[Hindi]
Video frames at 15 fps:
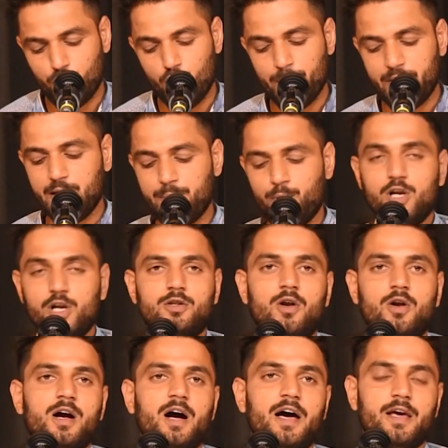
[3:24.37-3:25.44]
वो मेरी बोली
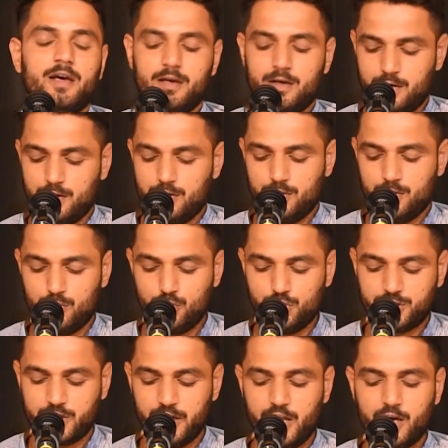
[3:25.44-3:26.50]
तो लगाए
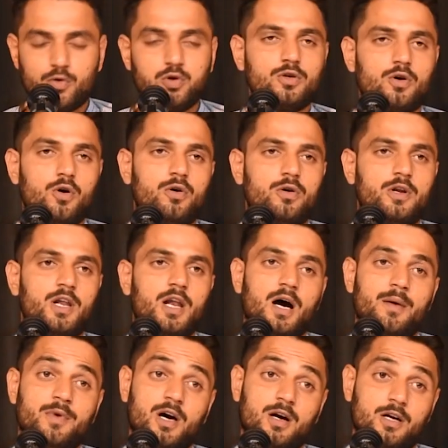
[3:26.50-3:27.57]
उसके लिए खुद को
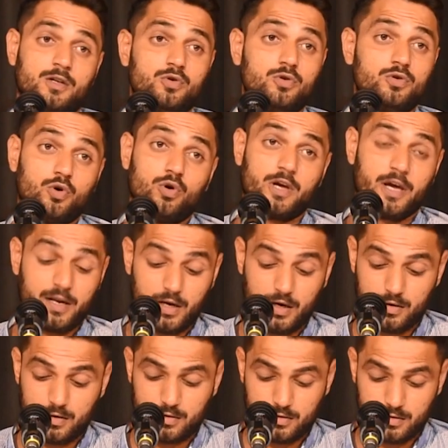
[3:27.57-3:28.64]
नीलाम ना कर दूँ तो
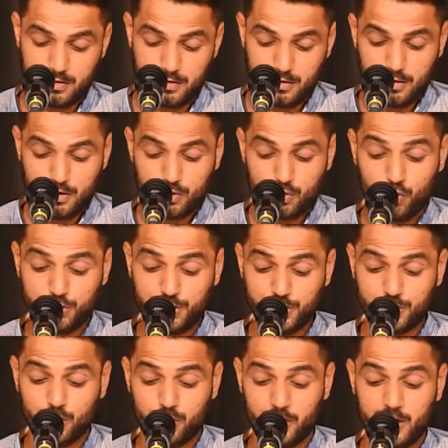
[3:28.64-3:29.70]
कहना
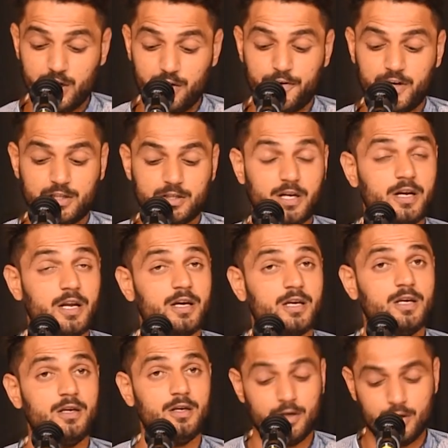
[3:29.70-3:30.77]
कोशिश तो करे नफरत करने
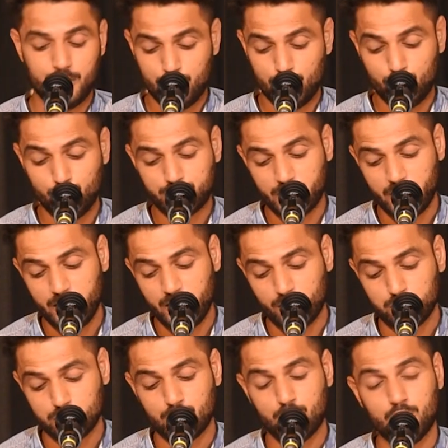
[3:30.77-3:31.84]
की उसके लिए
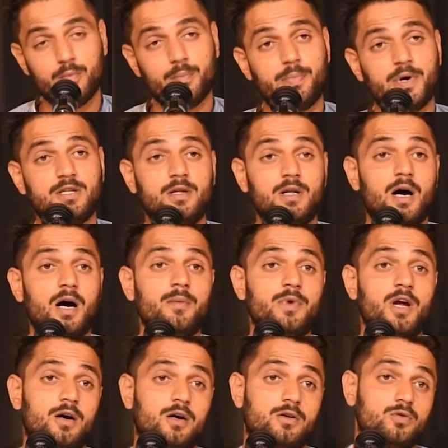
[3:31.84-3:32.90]
खुद को बदनाम
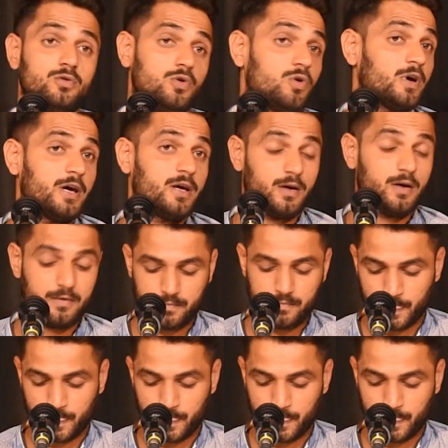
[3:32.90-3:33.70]
ना कर दूँ तो कहना